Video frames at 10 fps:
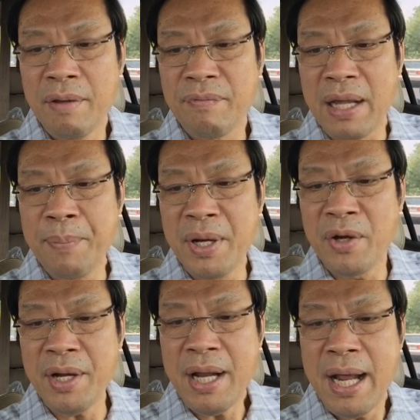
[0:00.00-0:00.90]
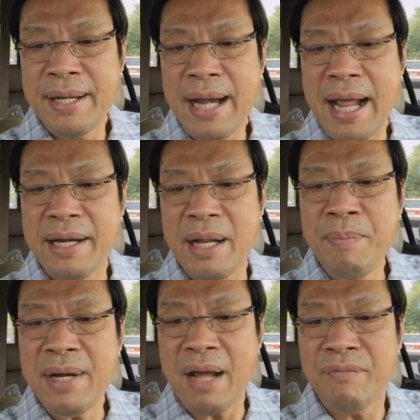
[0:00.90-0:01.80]
Vậy mới nói trang
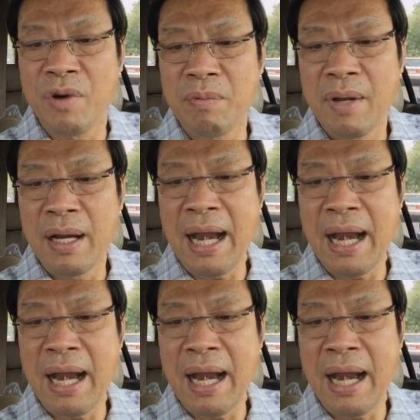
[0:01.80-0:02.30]
điểm trang phục